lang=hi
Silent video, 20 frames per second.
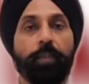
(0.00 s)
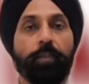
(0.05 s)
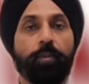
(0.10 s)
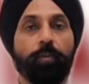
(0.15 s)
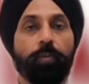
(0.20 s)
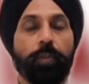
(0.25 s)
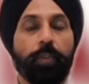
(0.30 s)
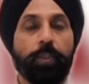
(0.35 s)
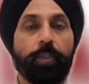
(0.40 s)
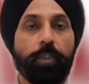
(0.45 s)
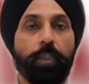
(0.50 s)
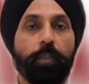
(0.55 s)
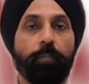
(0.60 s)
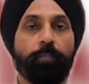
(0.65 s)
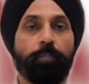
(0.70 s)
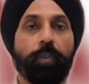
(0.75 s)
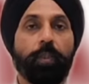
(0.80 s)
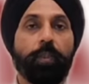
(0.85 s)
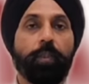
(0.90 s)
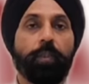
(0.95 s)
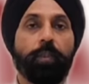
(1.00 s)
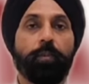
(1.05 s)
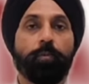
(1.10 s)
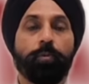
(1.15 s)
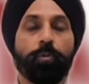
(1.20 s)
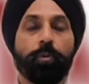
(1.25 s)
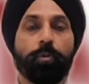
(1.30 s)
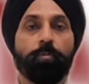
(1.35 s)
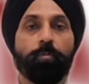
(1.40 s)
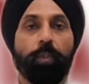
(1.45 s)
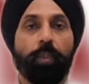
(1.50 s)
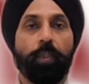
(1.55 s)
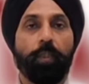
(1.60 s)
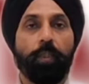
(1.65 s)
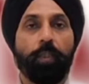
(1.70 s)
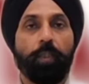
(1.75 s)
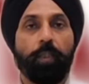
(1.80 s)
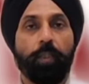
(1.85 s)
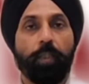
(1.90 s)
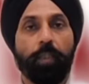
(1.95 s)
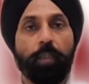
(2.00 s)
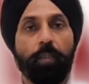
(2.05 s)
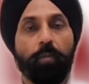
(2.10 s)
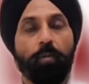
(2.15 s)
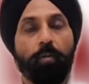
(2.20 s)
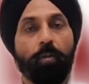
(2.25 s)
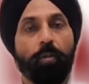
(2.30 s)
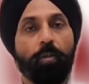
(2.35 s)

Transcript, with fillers: थी जो ए थी उसमें एक